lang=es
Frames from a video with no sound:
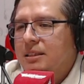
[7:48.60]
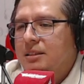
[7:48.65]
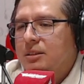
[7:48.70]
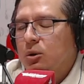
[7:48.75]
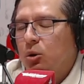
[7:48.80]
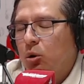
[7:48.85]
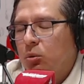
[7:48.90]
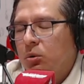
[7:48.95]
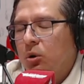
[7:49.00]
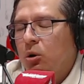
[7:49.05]

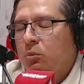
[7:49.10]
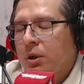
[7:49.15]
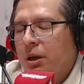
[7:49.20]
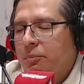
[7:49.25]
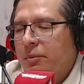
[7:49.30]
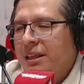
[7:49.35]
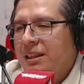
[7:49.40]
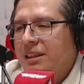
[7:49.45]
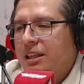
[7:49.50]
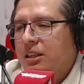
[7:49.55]

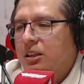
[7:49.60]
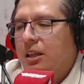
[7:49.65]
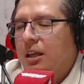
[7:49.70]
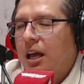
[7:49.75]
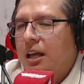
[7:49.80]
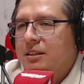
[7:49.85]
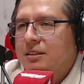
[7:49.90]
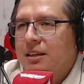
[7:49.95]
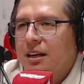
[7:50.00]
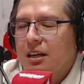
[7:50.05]
obviamente
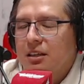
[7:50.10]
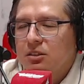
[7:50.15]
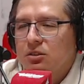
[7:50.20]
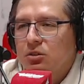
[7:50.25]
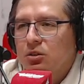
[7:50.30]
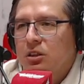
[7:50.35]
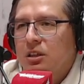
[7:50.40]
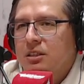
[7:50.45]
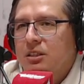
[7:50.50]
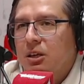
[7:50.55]
hacer
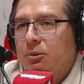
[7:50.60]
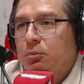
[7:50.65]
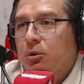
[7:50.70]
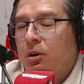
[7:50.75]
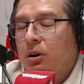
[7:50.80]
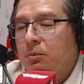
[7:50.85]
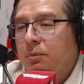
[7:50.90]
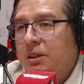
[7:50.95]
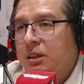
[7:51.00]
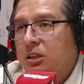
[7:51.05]
acciones que
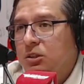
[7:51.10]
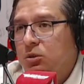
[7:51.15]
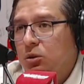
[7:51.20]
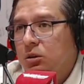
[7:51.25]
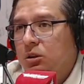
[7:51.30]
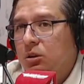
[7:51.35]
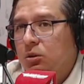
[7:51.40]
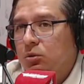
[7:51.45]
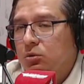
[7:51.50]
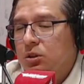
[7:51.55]
probablemente
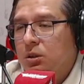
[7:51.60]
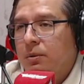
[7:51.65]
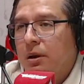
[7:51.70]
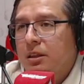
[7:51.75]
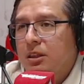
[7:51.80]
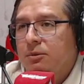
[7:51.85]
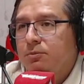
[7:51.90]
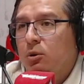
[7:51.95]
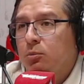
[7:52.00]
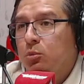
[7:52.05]
son inclusive
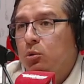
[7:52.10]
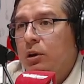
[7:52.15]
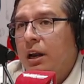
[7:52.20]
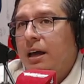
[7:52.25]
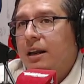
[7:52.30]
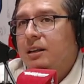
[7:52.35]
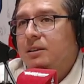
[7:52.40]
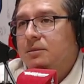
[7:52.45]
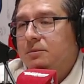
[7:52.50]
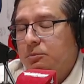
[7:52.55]

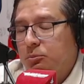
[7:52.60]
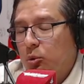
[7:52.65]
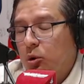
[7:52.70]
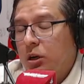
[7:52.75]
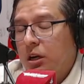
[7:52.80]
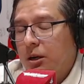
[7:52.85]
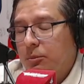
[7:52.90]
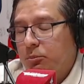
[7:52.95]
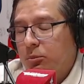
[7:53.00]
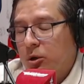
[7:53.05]
antipopulares
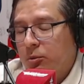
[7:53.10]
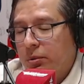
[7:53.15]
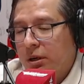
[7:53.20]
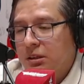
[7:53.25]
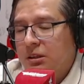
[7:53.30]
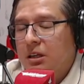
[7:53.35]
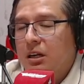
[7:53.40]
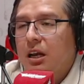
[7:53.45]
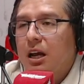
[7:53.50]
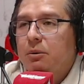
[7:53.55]
por,
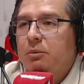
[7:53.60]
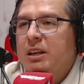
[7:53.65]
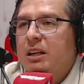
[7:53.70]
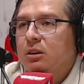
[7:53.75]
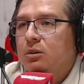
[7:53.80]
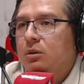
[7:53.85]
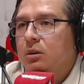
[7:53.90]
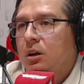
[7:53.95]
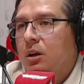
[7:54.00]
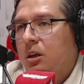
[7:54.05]
parte del
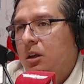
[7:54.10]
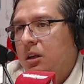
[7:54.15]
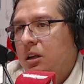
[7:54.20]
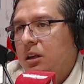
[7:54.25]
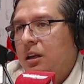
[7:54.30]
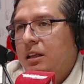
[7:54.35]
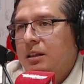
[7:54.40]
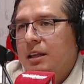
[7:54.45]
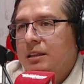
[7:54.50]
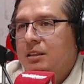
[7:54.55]
cabildo.
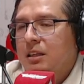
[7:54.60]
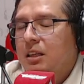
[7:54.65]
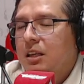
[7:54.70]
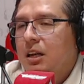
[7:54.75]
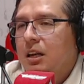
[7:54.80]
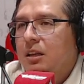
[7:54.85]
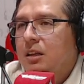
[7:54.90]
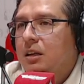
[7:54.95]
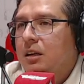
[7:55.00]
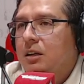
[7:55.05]
La tasa
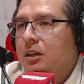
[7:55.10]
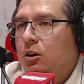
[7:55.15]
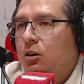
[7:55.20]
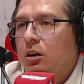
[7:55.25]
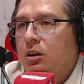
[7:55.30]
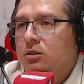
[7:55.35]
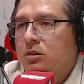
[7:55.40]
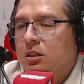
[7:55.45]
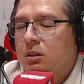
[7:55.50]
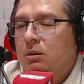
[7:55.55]
de,
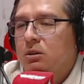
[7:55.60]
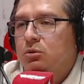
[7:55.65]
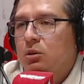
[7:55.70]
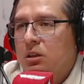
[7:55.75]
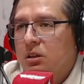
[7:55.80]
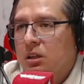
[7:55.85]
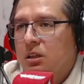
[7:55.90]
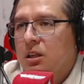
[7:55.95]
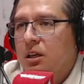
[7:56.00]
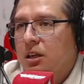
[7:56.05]
recolección de
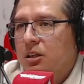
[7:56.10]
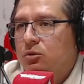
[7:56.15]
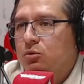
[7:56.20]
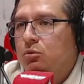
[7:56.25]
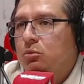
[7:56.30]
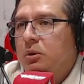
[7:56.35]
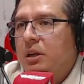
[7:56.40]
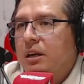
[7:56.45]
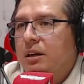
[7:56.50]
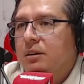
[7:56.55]
basura tiene que
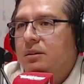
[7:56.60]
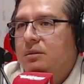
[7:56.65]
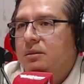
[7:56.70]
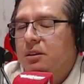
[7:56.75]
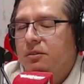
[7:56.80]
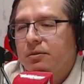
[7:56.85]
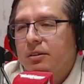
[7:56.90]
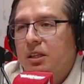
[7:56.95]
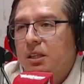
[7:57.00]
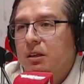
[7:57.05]
subir,
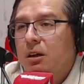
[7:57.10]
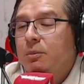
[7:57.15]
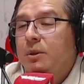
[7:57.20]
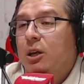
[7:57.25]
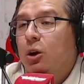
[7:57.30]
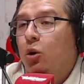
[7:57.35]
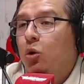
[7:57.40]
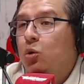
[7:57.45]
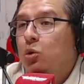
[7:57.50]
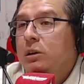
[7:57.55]

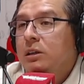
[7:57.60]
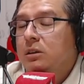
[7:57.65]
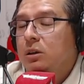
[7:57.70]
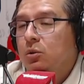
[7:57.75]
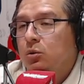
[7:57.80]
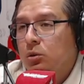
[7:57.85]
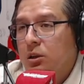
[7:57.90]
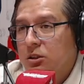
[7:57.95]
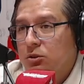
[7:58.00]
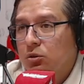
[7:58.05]
definitivamente, con un,
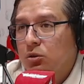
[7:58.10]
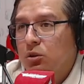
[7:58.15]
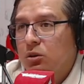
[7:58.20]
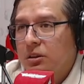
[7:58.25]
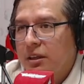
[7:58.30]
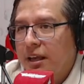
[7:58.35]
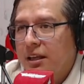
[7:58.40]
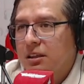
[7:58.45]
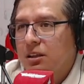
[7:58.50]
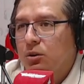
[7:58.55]
con un estudio
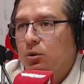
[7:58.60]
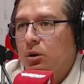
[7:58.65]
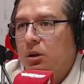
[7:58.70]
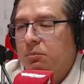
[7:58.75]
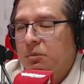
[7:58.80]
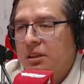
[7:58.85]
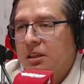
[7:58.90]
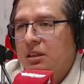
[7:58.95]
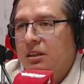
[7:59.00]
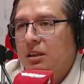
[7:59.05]
técnico,
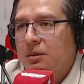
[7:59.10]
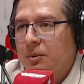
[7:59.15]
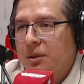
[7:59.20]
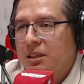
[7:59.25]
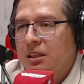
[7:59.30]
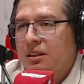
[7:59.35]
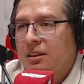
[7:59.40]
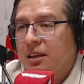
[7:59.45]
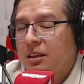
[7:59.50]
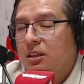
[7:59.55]

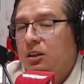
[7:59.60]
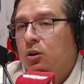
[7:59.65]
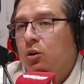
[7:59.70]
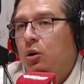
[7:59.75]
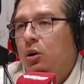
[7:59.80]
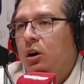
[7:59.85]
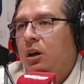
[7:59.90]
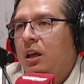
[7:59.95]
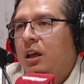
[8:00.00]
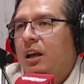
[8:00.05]
eminentemente
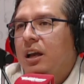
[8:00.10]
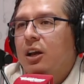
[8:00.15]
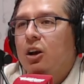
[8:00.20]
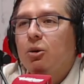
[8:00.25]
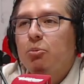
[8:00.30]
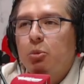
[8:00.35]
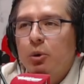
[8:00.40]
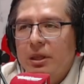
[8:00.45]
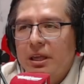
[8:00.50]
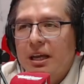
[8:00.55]
técnico, que
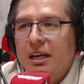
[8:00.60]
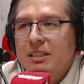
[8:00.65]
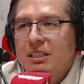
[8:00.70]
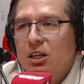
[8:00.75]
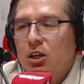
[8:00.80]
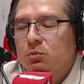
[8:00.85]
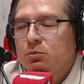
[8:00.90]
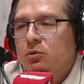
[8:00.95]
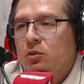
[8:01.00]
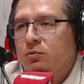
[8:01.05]
lo pueden hacer
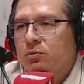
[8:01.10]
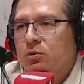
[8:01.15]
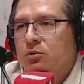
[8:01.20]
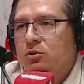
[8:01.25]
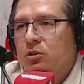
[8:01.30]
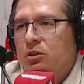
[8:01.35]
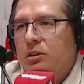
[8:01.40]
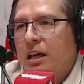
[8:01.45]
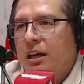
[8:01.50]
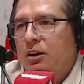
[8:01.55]
los mismos
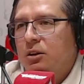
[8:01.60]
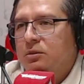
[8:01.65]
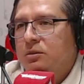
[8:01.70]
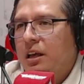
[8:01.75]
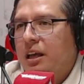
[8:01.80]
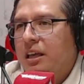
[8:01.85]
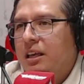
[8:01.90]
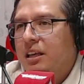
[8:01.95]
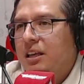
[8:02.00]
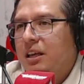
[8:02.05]
funcionarios de
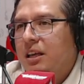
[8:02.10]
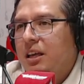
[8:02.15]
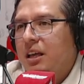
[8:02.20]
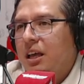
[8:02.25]
ahí.